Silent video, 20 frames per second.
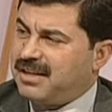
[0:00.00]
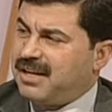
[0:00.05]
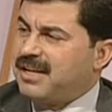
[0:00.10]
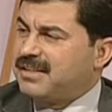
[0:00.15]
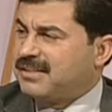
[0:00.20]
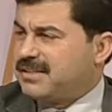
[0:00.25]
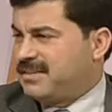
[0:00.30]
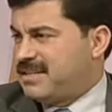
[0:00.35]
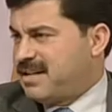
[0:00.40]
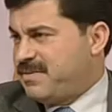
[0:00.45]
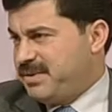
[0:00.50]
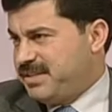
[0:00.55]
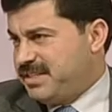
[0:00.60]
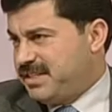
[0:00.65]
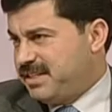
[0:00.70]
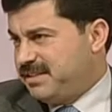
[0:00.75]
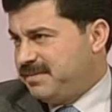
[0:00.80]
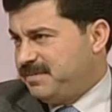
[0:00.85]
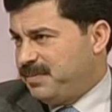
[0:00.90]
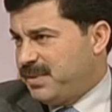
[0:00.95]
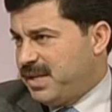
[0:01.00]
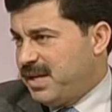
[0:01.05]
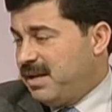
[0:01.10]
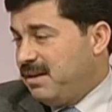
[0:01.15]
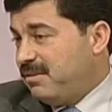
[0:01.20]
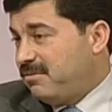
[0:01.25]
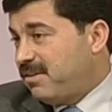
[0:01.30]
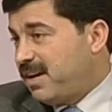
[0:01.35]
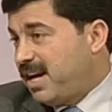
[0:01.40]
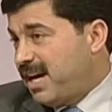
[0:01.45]
إلى صدام حسين
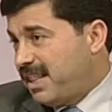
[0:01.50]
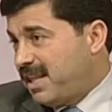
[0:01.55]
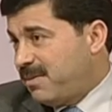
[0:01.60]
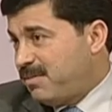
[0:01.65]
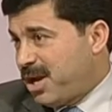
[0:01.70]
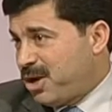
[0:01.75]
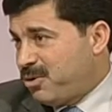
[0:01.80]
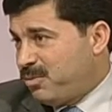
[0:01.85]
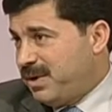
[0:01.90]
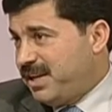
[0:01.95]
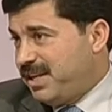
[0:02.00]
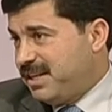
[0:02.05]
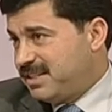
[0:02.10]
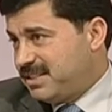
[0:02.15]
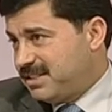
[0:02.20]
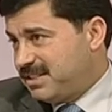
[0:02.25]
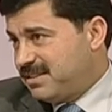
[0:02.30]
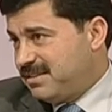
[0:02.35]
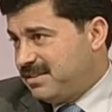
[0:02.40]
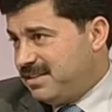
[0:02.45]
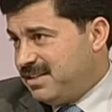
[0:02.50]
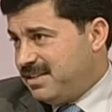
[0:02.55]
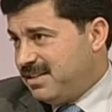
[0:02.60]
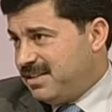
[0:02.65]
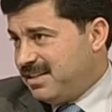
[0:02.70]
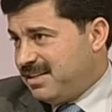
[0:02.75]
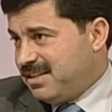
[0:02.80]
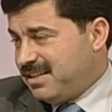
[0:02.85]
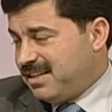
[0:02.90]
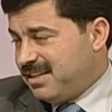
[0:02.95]
فهذا ما يميز
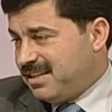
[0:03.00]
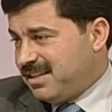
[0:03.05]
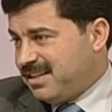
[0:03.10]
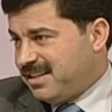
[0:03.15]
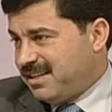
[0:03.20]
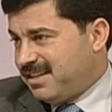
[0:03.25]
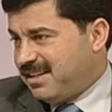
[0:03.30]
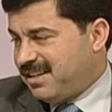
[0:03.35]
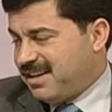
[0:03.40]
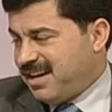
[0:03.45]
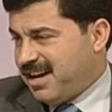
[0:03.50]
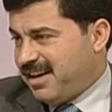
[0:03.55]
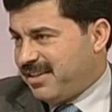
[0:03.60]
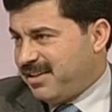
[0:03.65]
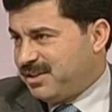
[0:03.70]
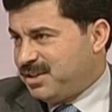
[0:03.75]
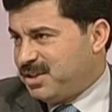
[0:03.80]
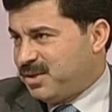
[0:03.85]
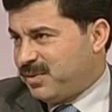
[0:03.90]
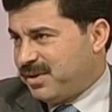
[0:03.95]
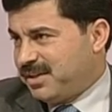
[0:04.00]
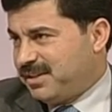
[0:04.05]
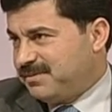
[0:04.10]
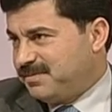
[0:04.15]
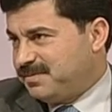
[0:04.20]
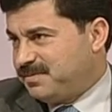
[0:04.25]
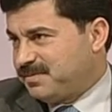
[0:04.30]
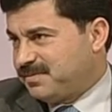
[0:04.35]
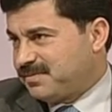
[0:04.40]
هذا الديوان